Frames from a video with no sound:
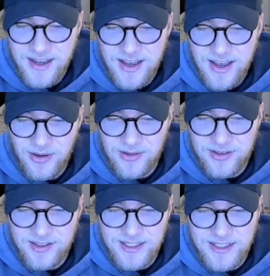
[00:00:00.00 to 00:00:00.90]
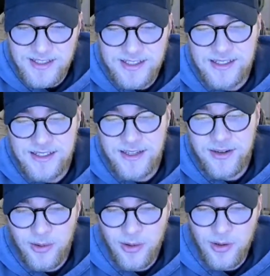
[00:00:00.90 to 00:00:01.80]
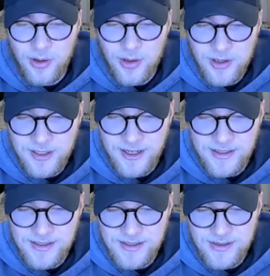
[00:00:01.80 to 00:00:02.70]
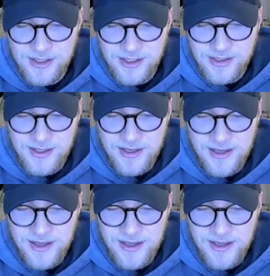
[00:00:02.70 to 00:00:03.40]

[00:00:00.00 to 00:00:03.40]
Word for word: Und dieses in Holo. Das ist unser Ziel.